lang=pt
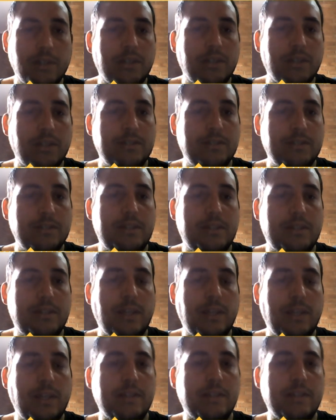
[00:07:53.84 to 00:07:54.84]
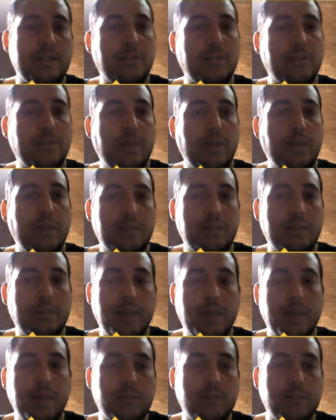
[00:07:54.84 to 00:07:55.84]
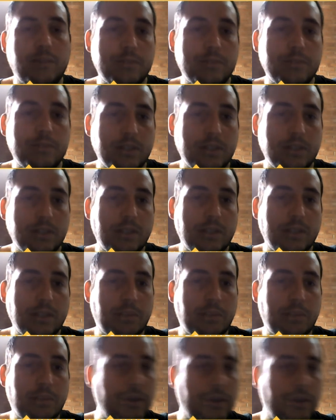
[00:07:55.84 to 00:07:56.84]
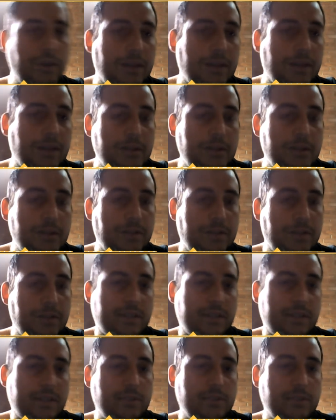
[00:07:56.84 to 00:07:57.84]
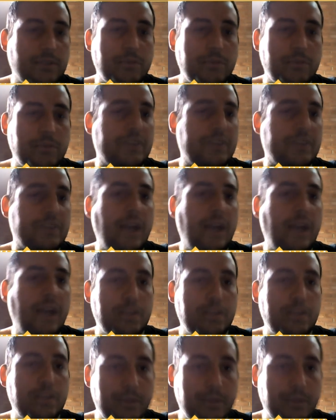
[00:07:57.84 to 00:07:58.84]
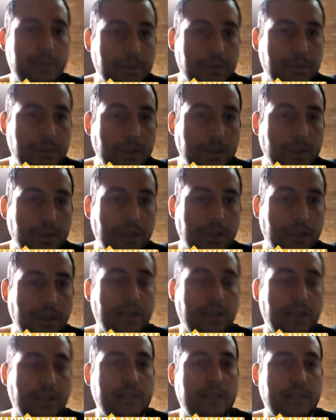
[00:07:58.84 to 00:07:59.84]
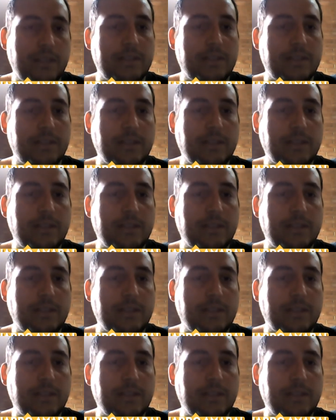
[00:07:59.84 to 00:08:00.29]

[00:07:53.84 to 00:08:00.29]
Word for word: de 100, 140 metros, poderiam causar uma devastação de uma cidade, por exemplo. Esses ainda tem